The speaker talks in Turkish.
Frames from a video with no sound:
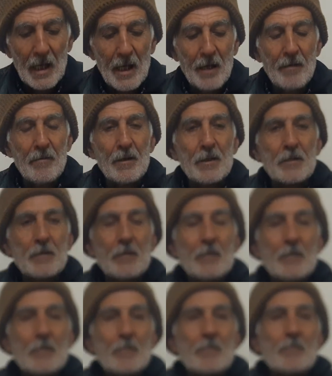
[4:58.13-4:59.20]
Evet. Eski
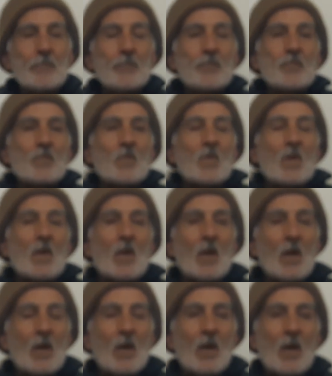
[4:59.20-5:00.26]
medeniyetlerin tanrılarının
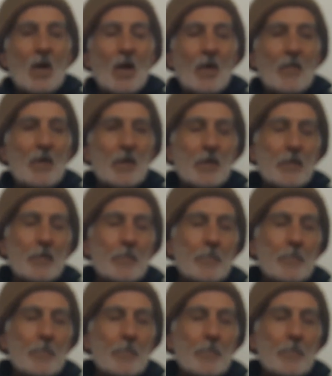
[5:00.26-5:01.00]
isimleri var. Ra,